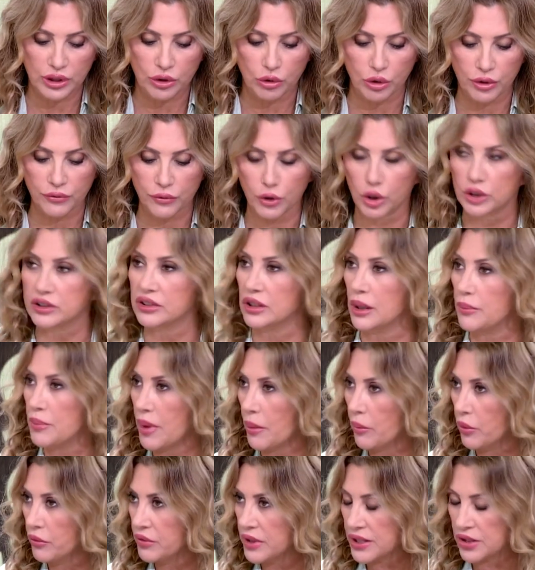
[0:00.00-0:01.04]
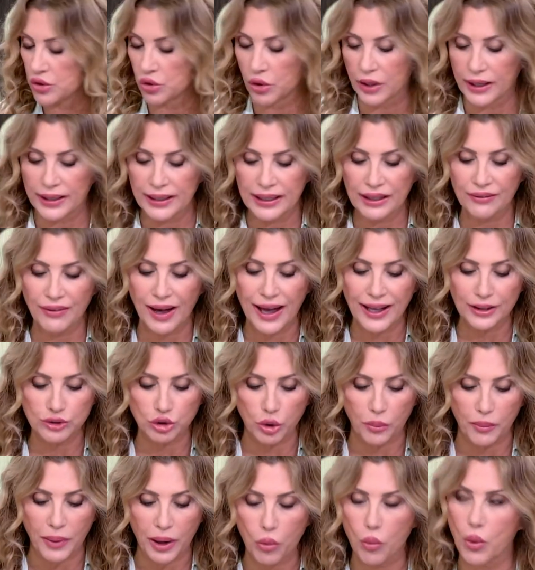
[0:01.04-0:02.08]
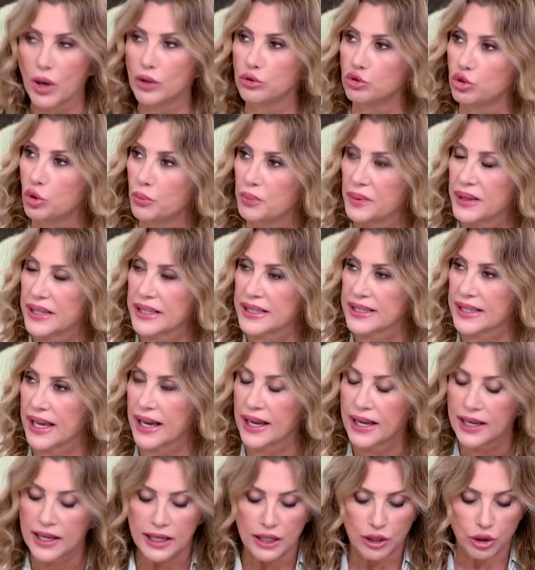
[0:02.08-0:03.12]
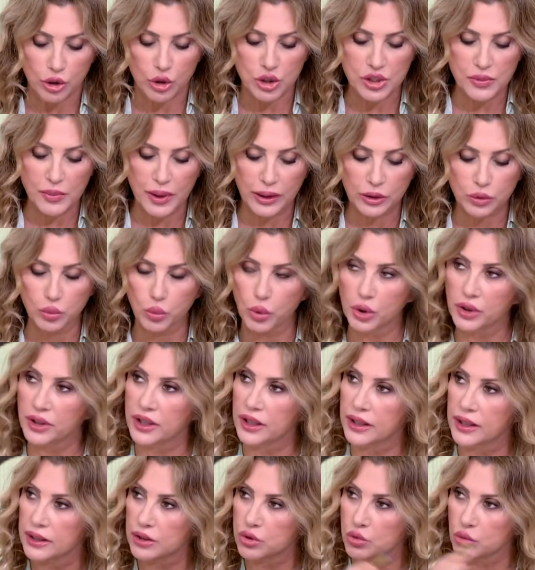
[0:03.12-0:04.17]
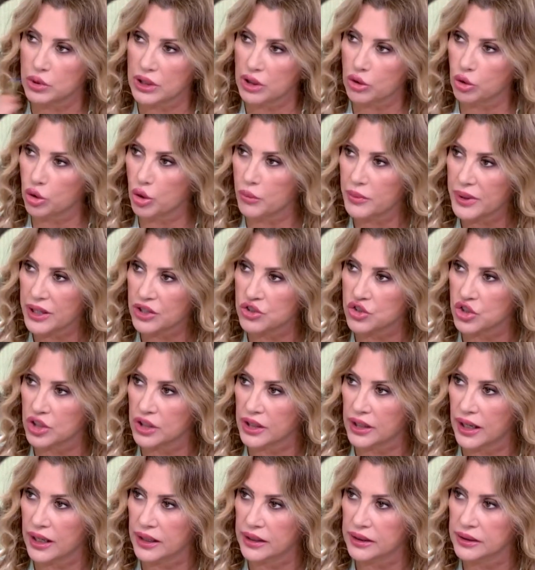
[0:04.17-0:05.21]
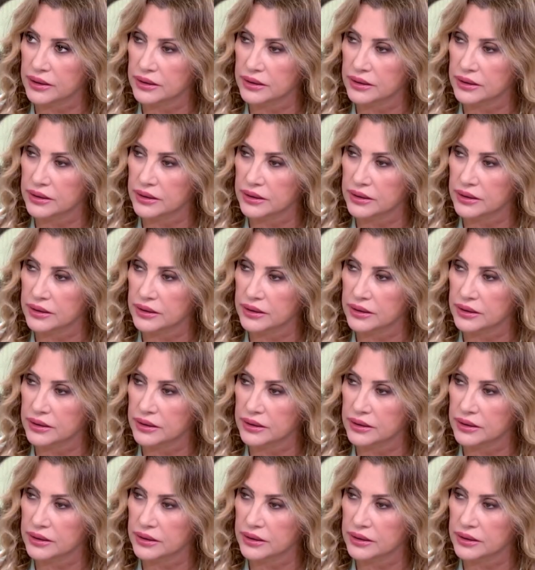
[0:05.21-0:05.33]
coinvolti l'abbiamo visto è elevato, sì. ma quanto pesa lo smart working sull'economia generale?